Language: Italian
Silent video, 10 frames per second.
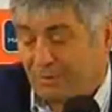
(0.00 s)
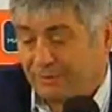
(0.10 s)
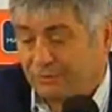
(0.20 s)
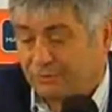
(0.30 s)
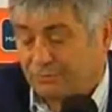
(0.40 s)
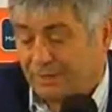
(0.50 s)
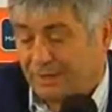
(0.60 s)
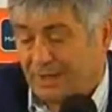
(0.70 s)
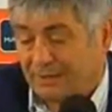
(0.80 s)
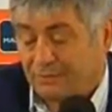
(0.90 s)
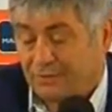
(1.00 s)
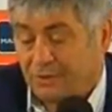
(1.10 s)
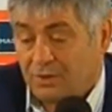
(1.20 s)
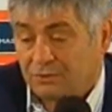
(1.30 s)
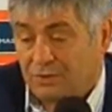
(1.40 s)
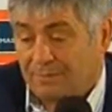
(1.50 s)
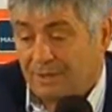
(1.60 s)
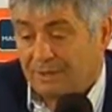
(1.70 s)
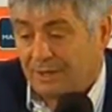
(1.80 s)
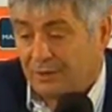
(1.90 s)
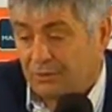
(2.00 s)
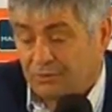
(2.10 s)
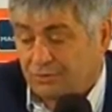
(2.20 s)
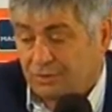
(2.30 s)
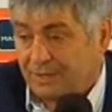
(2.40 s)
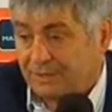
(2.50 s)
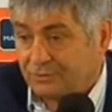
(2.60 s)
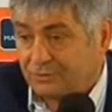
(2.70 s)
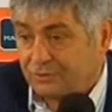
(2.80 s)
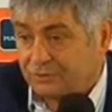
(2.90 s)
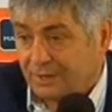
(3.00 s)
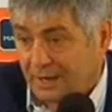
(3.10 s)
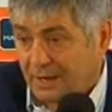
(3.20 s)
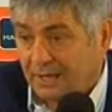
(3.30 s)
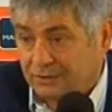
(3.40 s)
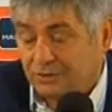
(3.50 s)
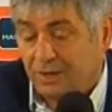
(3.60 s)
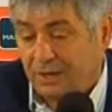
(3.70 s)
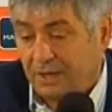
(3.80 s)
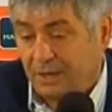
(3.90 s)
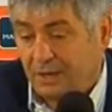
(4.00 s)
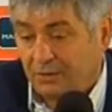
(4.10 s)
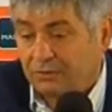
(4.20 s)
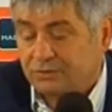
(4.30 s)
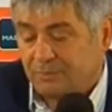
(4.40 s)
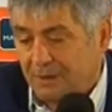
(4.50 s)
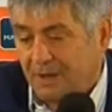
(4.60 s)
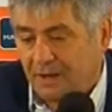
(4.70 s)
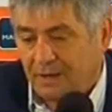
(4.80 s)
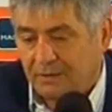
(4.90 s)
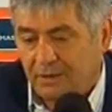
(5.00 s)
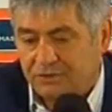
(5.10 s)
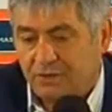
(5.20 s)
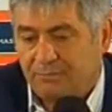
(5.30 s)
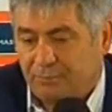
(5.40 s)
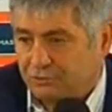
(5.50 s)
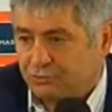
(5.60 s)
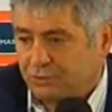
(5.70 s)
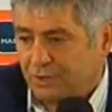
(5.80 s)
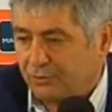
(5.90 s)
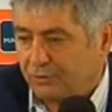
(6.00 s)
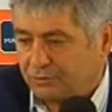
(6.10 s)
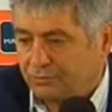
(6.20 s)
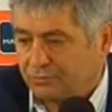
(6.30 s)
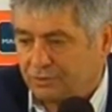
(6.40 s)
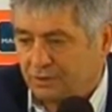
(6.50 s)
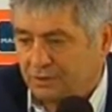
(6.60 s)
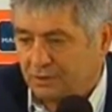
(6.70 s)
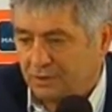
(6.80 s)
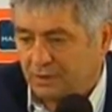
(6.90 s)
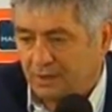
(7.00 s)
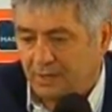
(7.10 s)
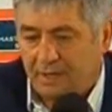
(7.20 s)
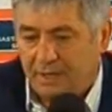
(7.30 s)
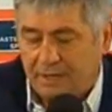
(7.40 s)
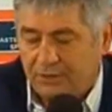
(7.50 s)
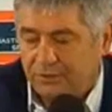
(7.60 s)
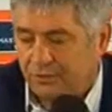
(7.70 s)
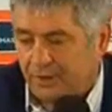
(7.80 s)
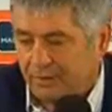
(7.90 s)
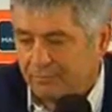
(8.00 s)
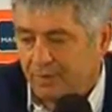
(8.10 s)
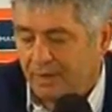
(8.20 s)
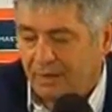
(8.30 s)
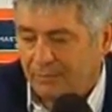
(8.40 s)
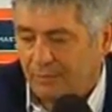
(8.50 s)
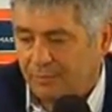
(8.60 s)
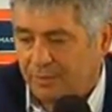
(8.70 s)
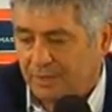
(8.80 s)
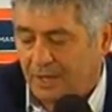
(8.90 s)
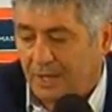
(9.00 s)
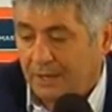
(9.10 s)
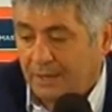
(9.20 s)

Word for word: levato sul mercato, solamente che loro sono andati addosso al ragazzo e lì la cosa bella che ci è piaciuta a noi tutti, all'allenatore, a me, alla proprietà,